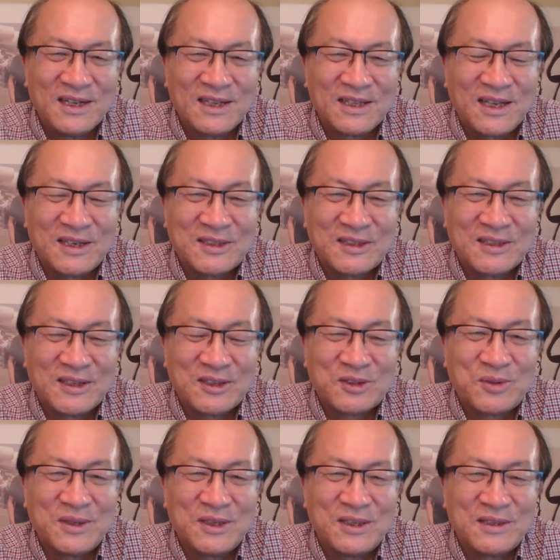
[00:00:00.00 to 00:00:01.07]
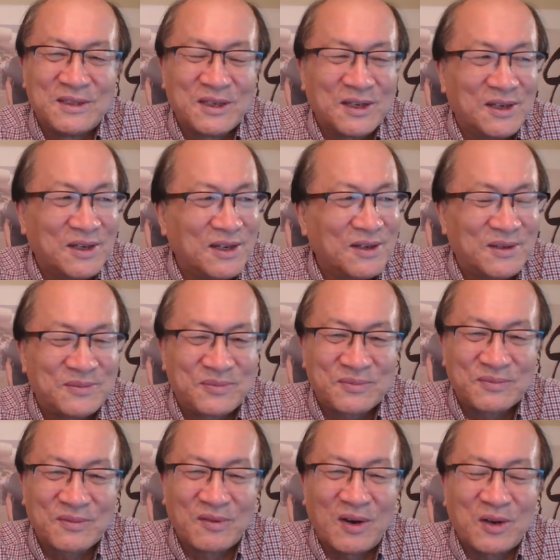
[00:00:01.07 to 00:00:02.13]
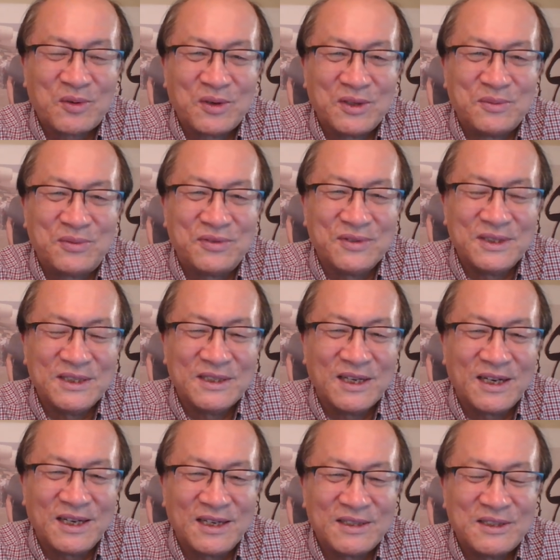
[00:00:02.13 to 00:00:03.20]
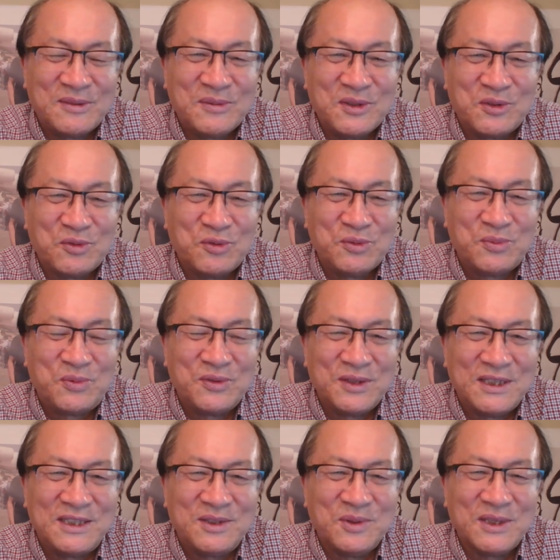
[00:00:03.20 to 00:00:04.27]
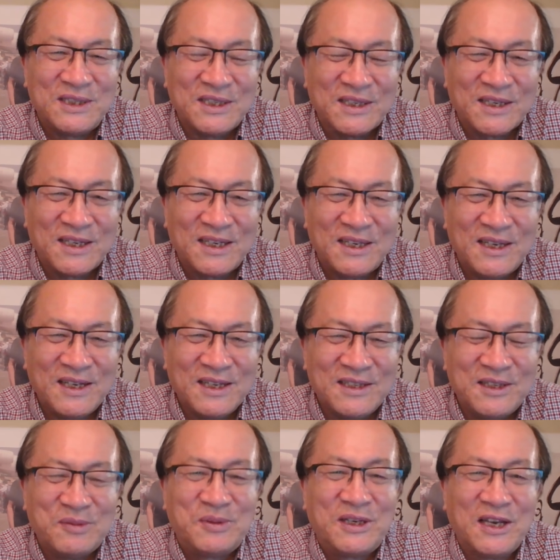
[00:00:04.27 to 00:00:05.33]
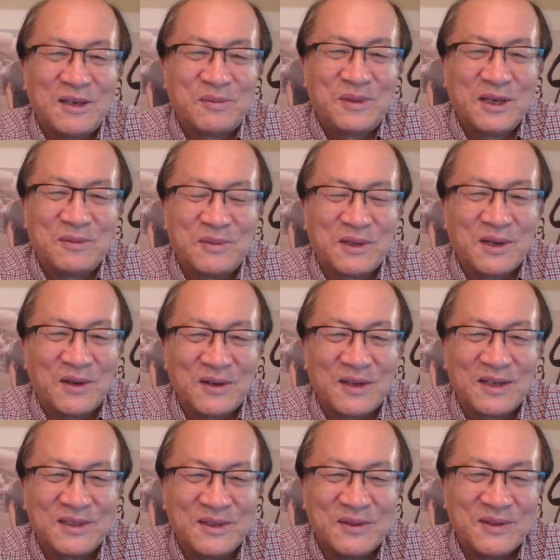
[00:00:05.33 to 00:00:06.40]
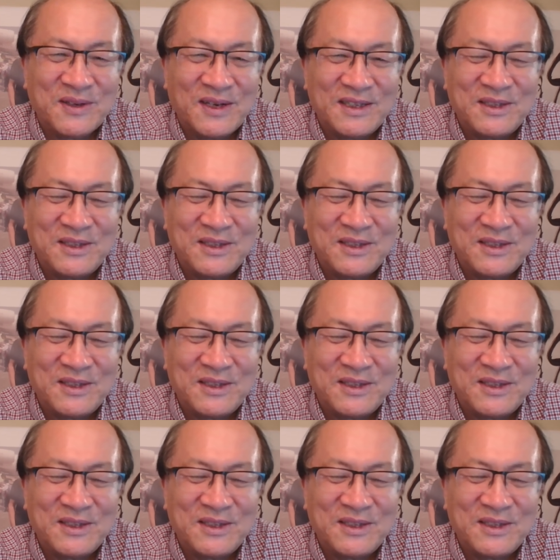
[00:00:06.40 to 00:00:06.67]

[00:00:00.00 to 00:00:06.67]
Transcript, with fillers: 但是呢，随着这个网络的普及啊，人们逐步的觉醒了，你骗也骗不了了，对不对？